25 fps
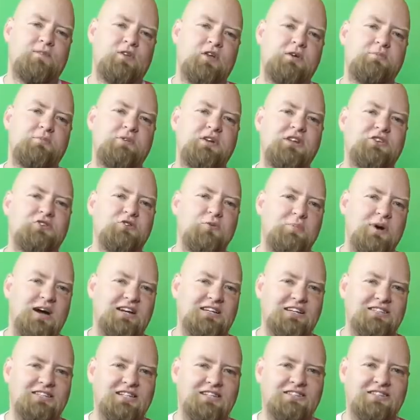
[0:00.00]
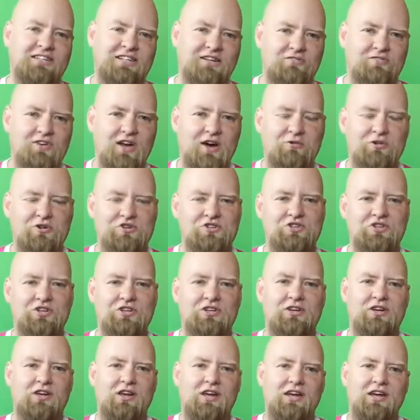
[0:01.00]
No i mnie to bardziej zastanawiało,
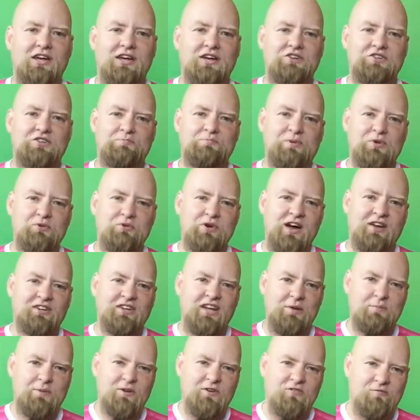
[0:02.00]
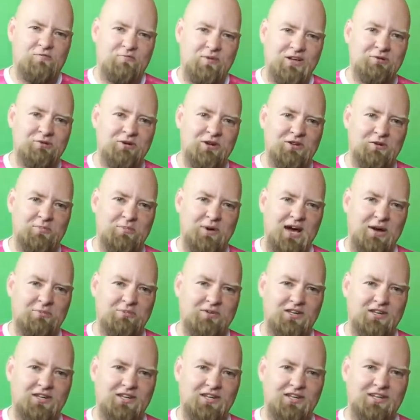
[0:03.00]
czy, czy piłka najpierw wpadła do
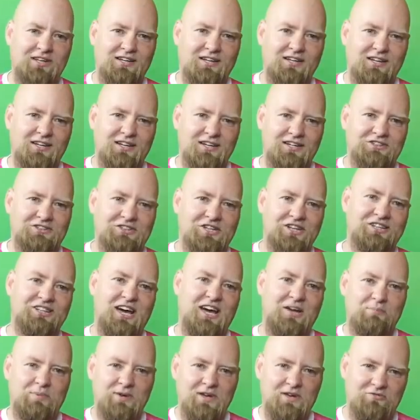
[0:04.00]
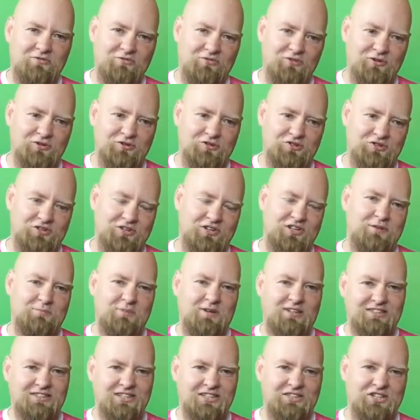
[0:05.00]
bramki, czy najpierw już
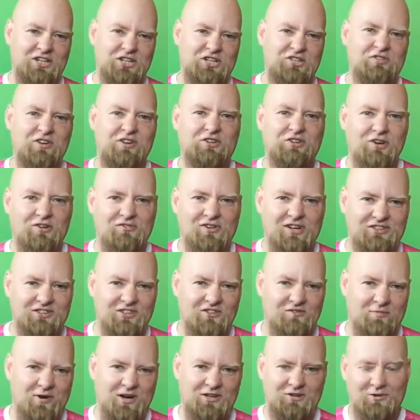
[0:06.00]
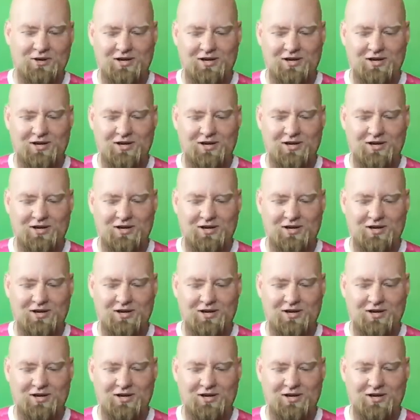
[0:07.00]
kibice zaczęli świętować, że wpadła.